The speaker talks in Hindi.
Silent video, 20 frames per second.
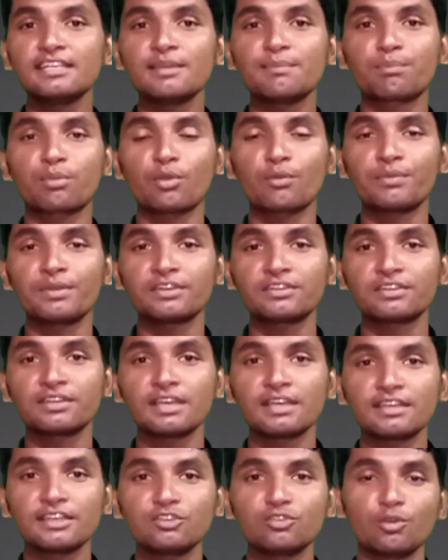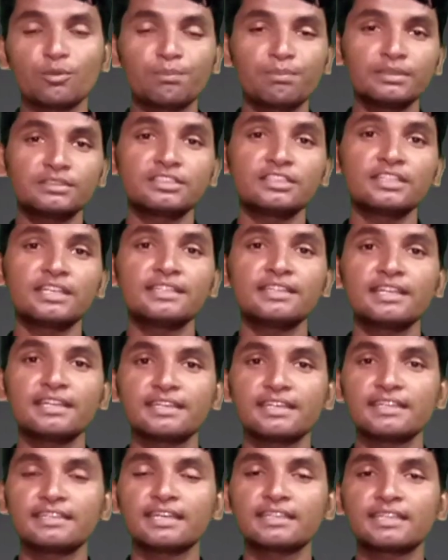ये प्रोफेशनल की जो उपस्थिति के अंदर
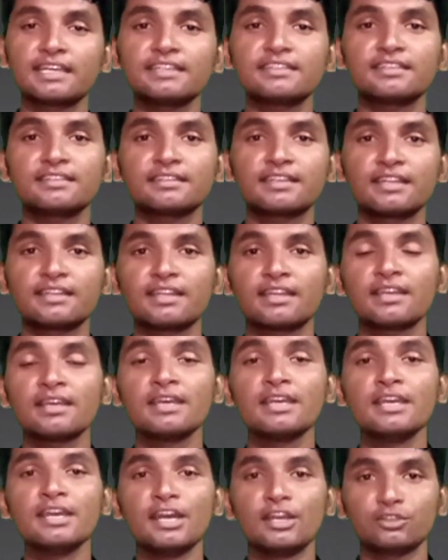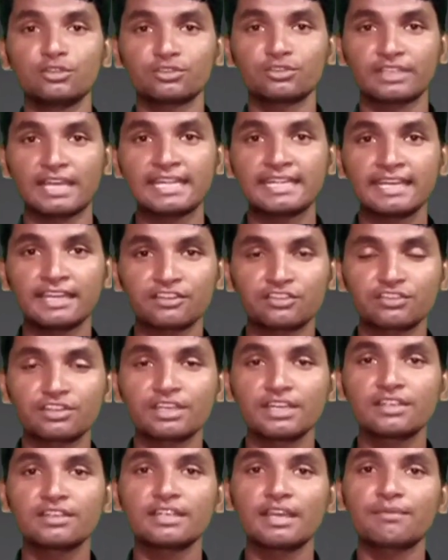किया जाता है जिसके अंदर जो
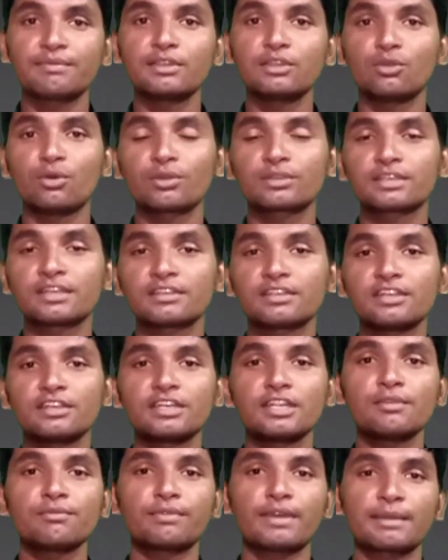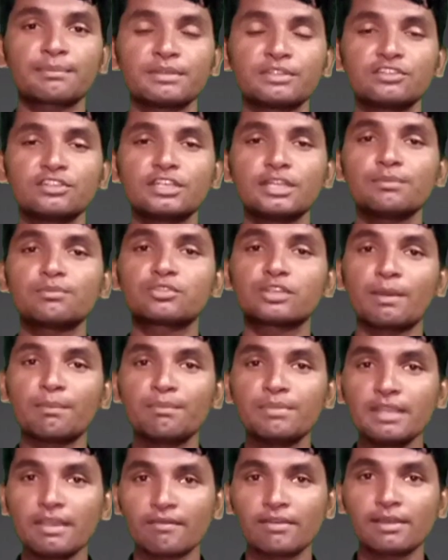साइकेस्ट्रिक या फिर डॉक्टर की टीम फार्मेसी टीम
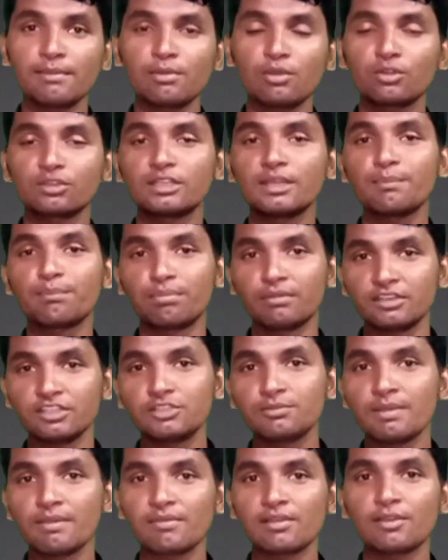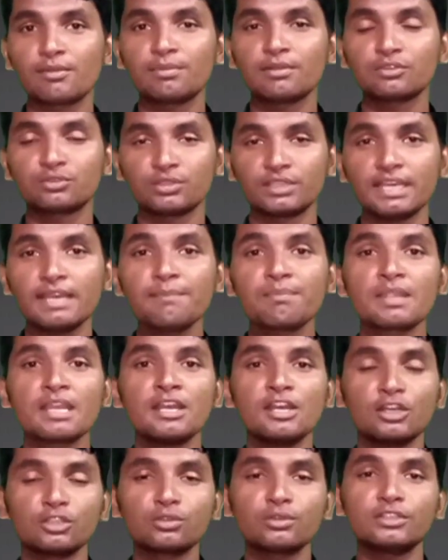सब भी अवेलेबल होते हैं पुलिस भी अवेलेबल होती है
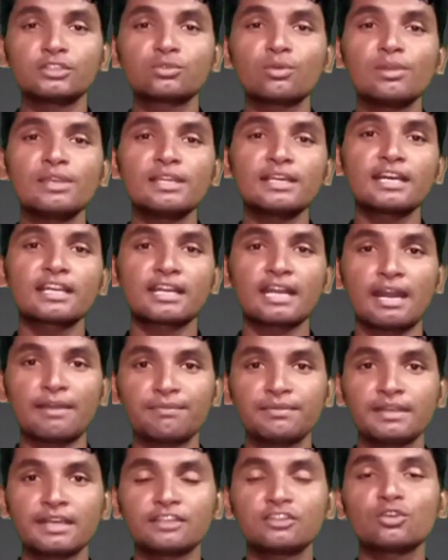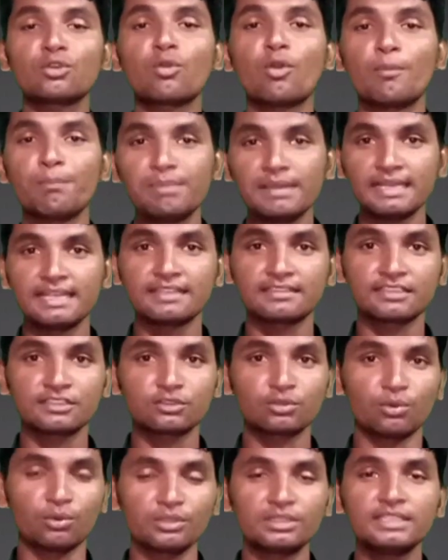तो इसको लेकर काफ़ी का जो कॉम्प्लिकेशन
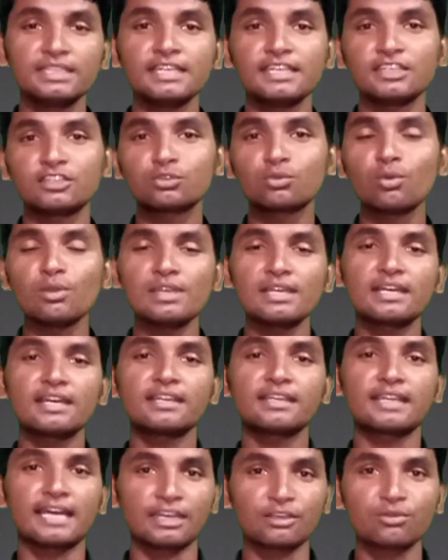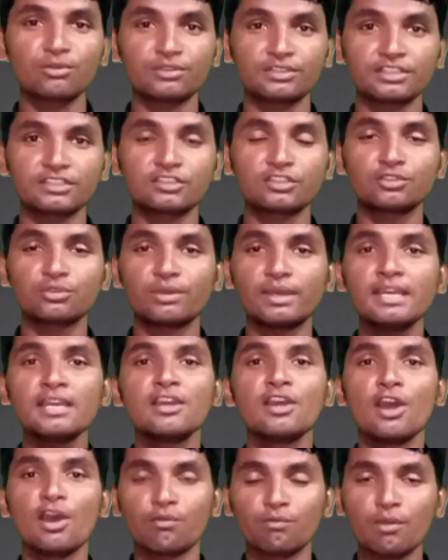होती हैं इसको लेकर नार्को टेस्ट जो है
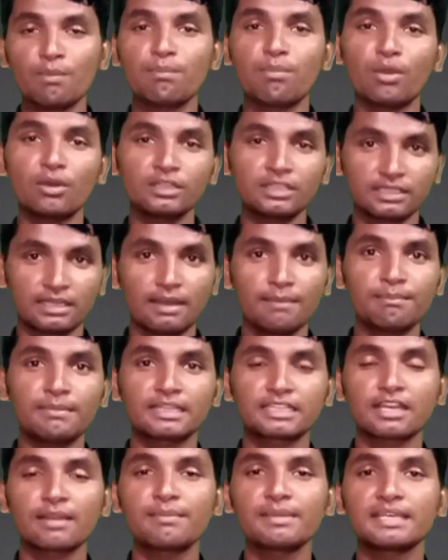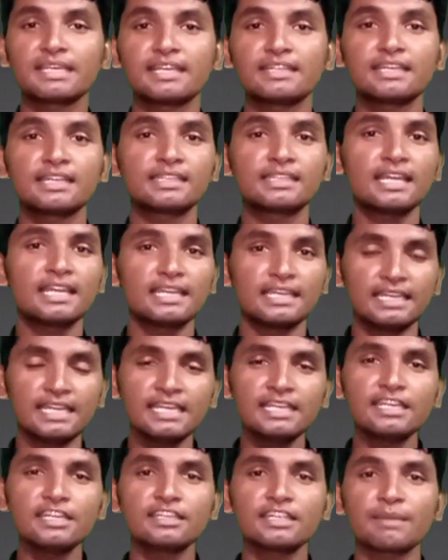वो बहुत कम मात्रा में किया जाता है
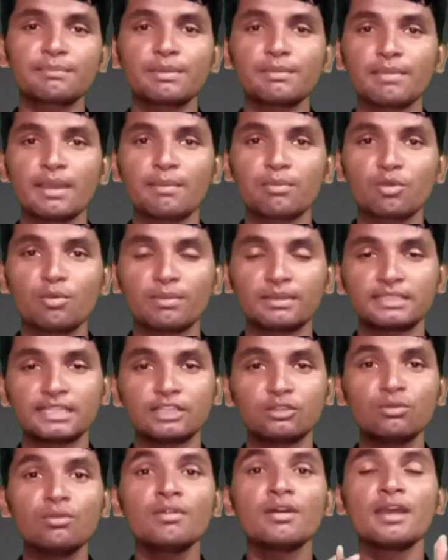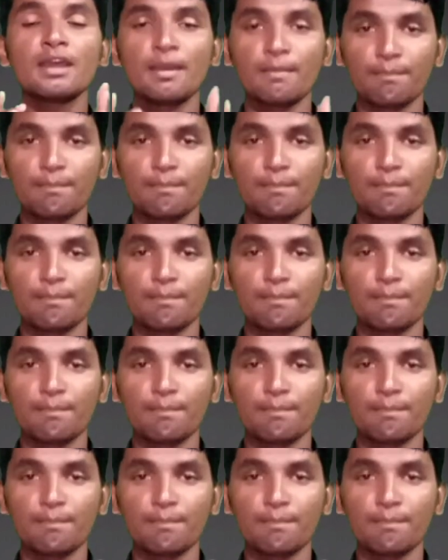लेकिन यहाँ पे मैं आपको बता दूँ